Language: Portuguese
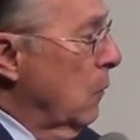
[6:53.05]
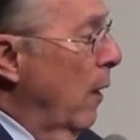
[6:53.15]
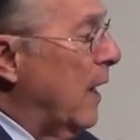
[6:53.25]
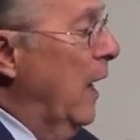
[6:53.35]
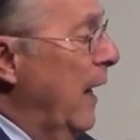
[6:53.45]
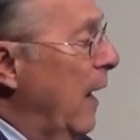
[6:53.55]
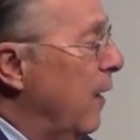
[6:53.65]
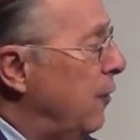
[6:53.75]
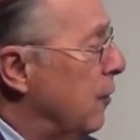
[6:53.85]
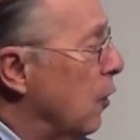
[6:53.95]
Não é querer
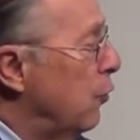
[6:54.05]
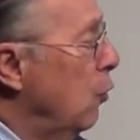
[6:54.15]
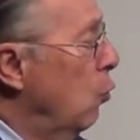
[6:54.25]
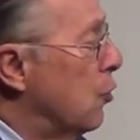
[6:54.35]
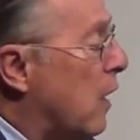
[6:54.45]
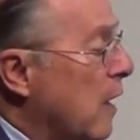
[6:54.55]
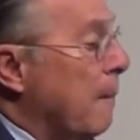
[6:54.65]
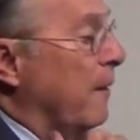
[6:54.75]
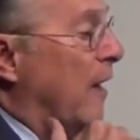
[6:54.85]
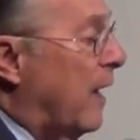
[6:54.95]
a incisão cirúrgica,
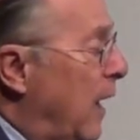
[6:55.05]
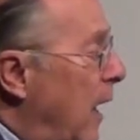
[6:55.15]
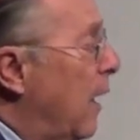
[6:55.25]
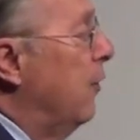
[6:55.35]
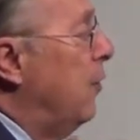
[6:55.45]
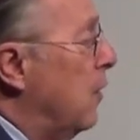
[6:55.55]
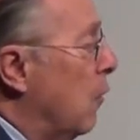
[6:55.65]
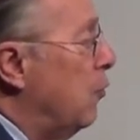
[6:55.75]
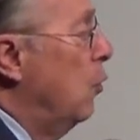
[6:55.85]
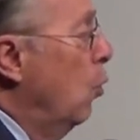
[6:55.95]
mas é querer a
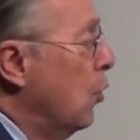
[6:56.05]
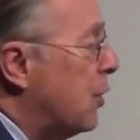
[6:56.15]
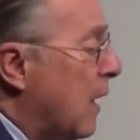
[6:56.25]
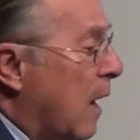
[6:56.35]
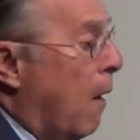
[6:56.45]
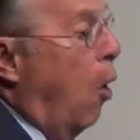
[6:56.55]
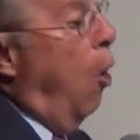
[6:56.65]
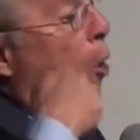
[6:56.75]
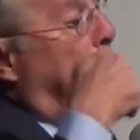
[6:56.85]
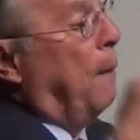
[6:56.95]
incisão cirúrgica ou